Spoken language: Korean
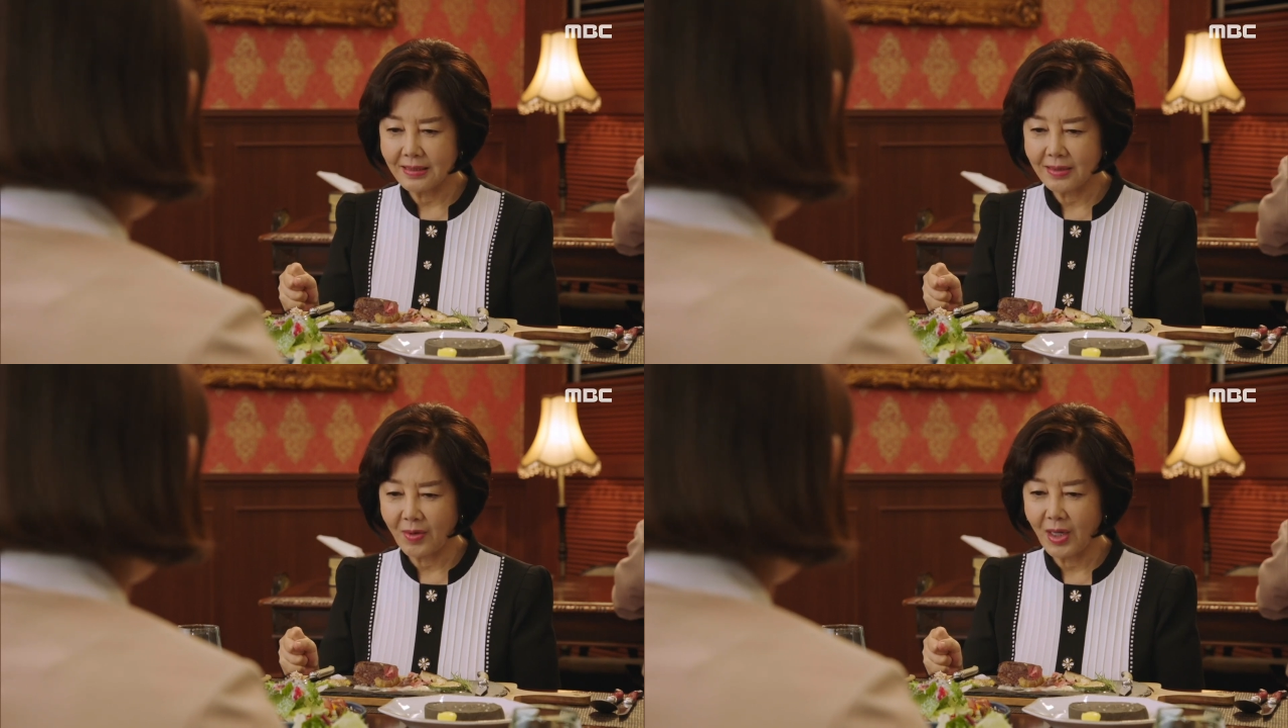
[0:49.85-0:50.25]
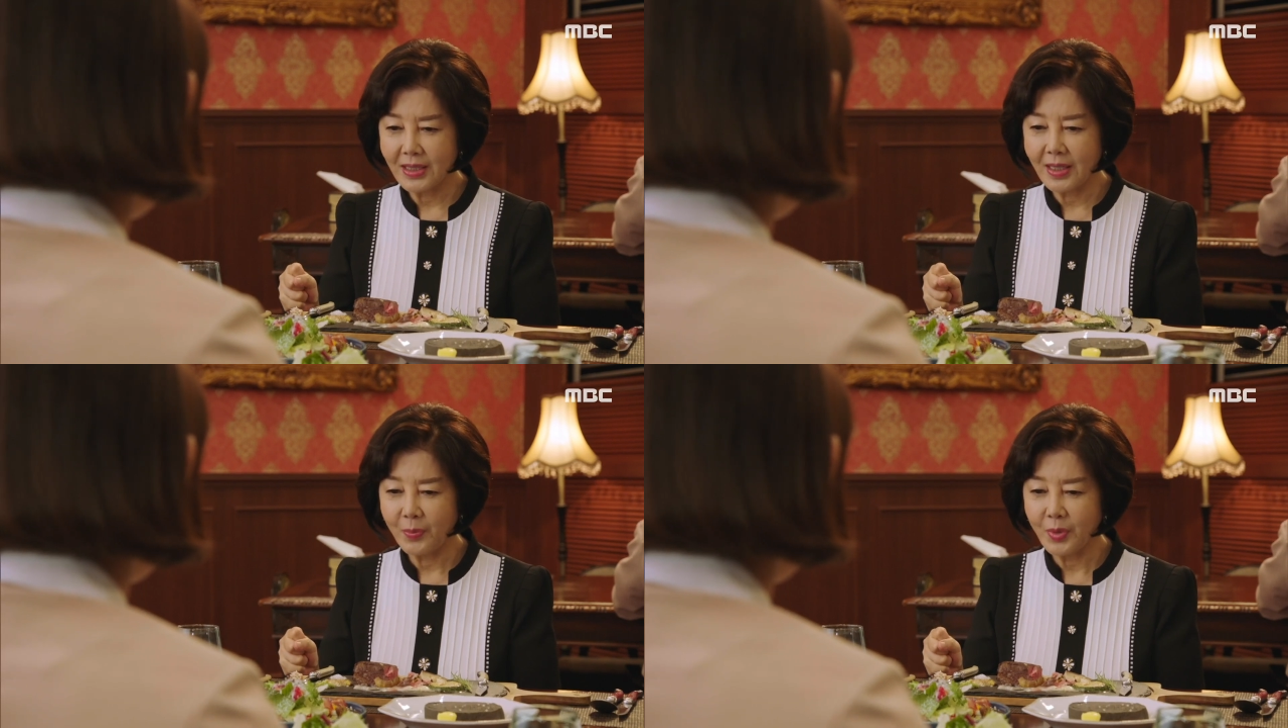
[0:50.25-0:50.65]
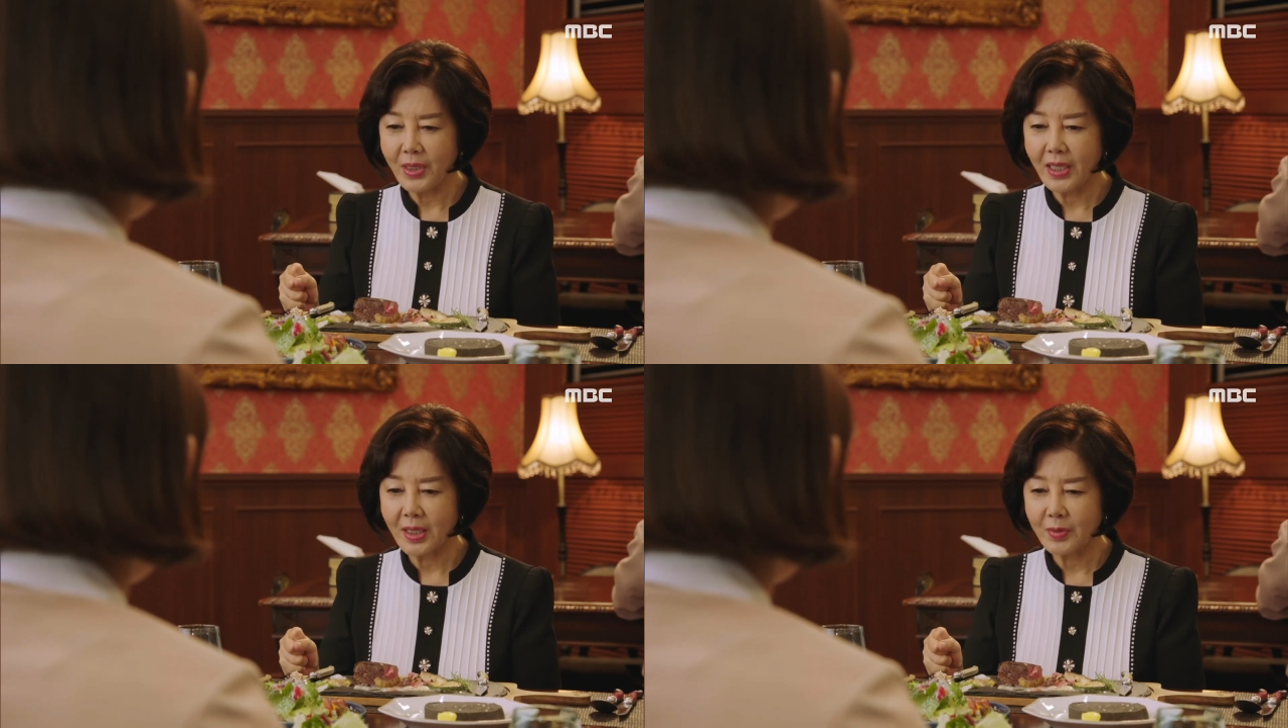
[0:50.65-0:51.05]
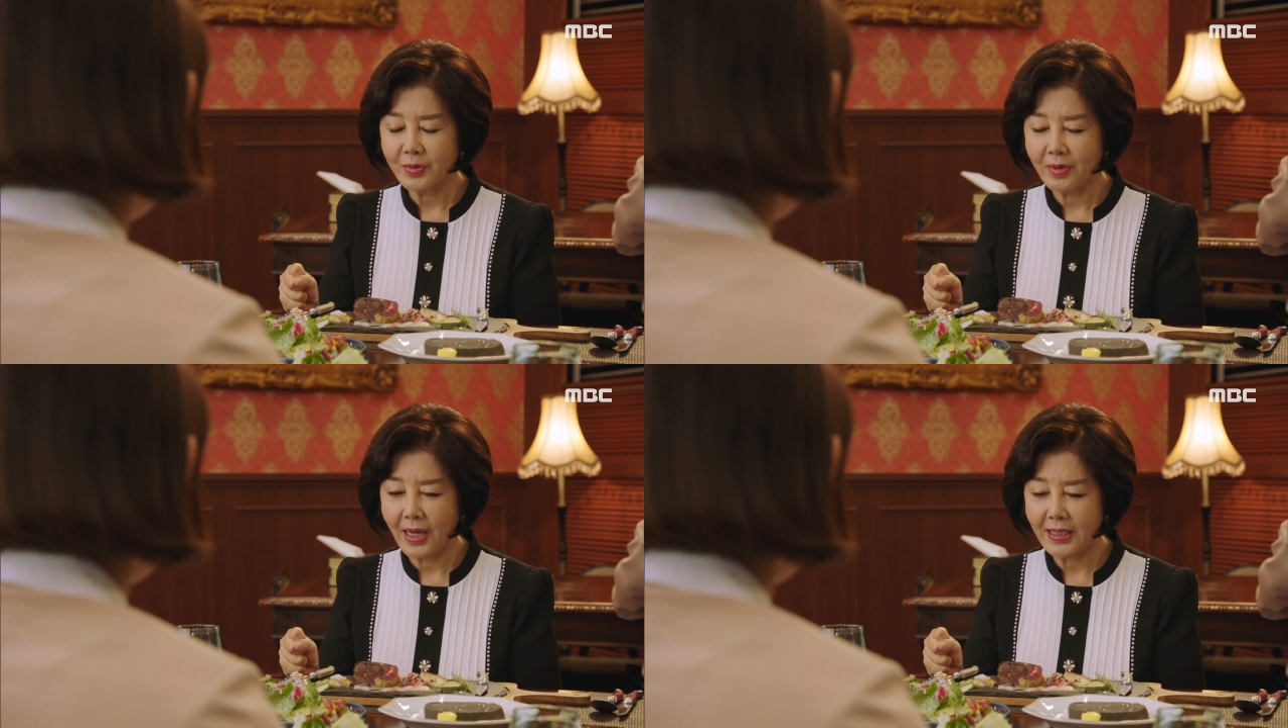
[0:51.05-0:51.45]
너한테 못되게
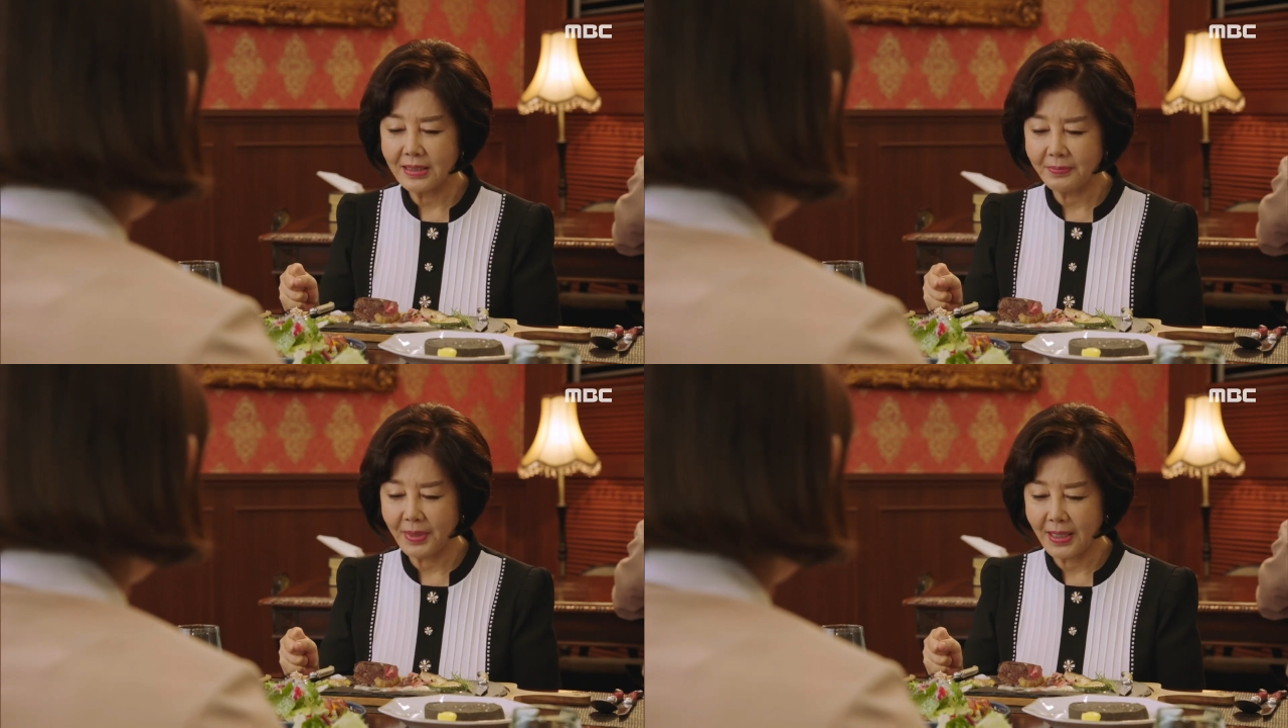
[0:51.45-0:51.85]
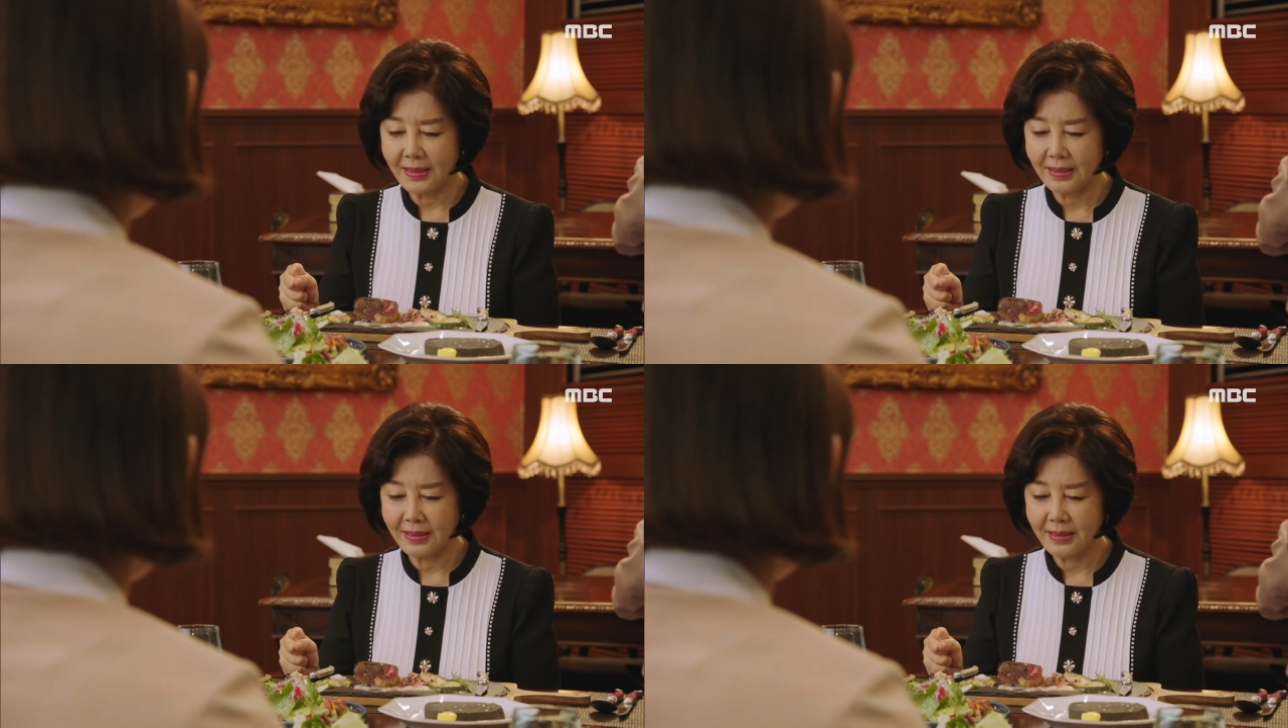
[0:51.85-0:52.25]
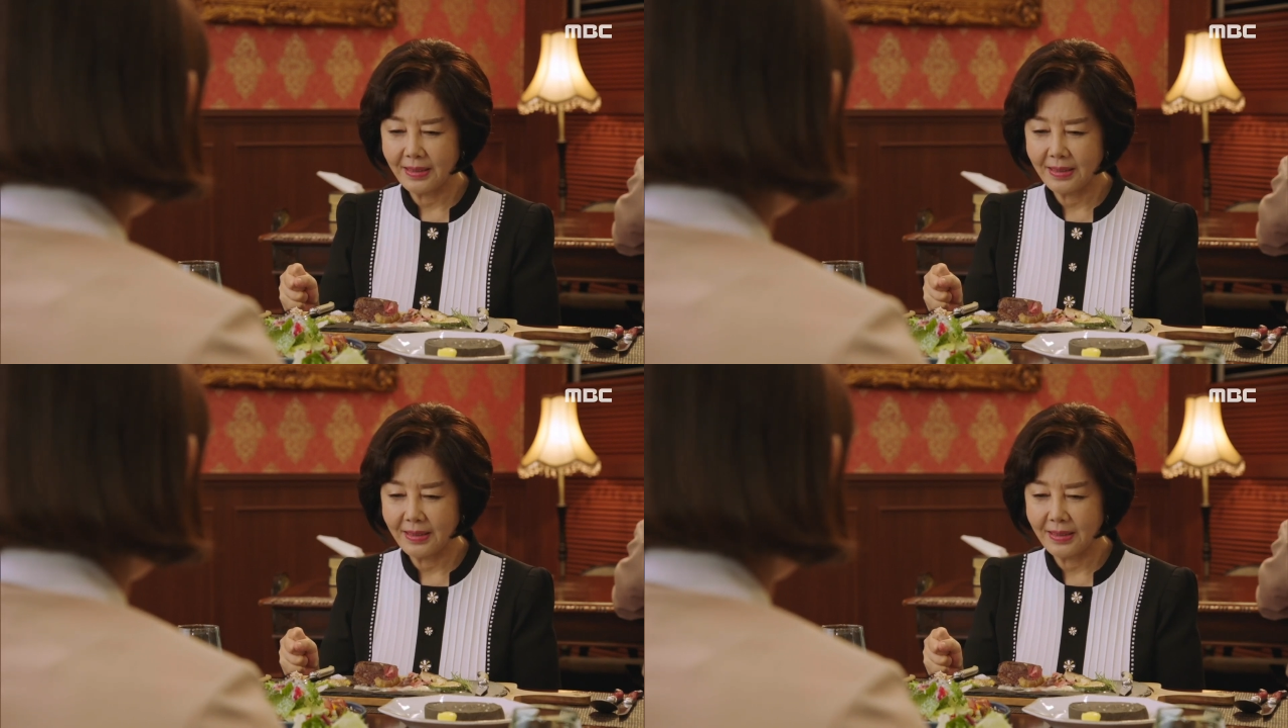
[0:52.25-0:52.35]
군거 알지만